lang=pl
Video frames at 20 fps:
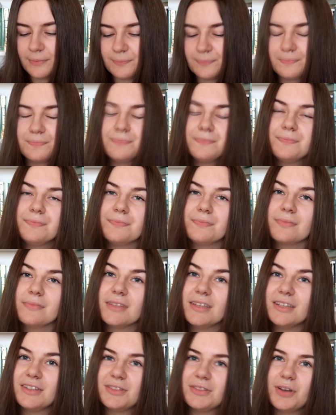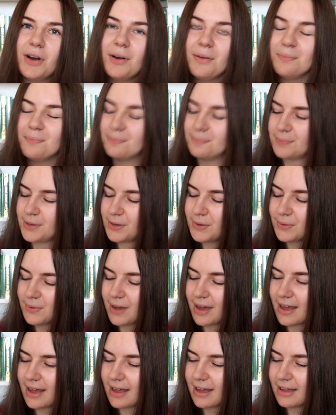Mm, I to
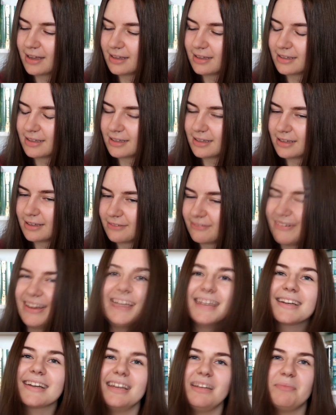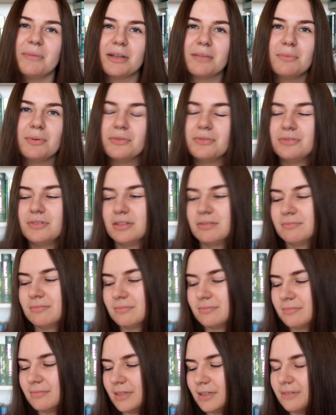była... E, fajny klimat był w
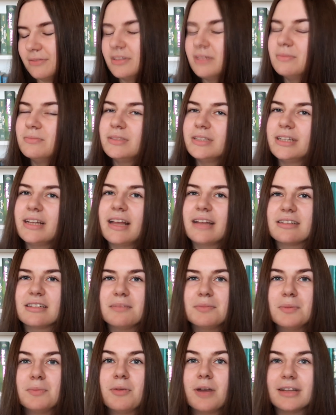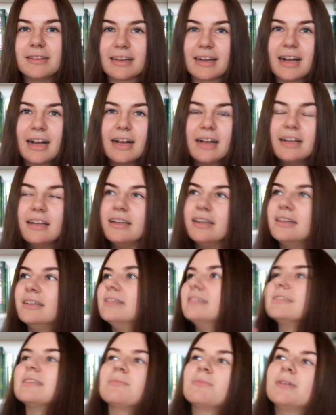tym, e, w tym thrillerze, bo była taka
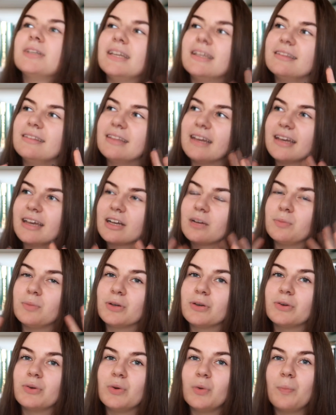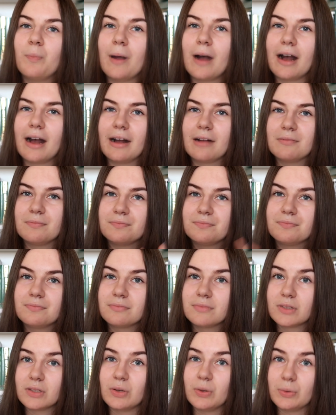zamknięta jakby grupa
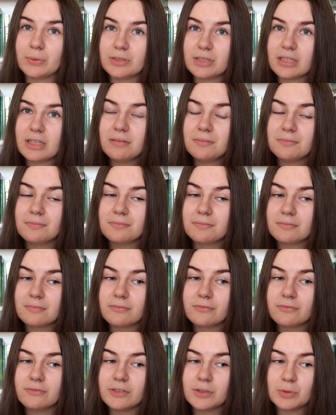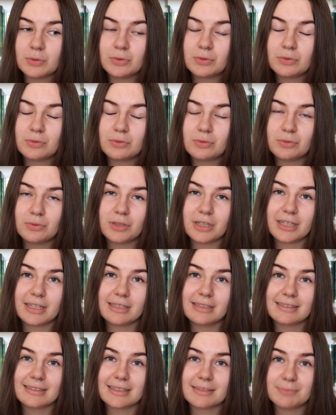ludzi, wśród
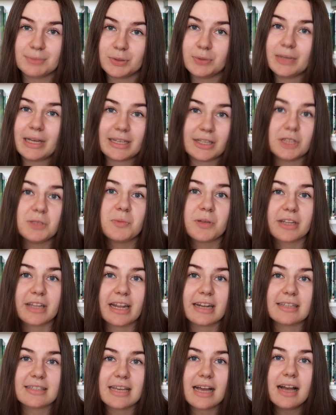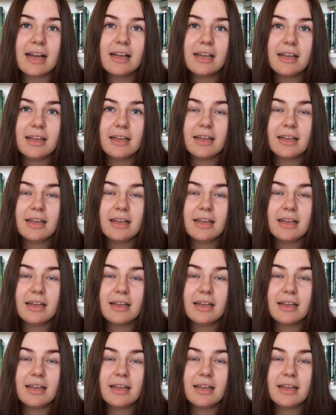których był jakiś morderca.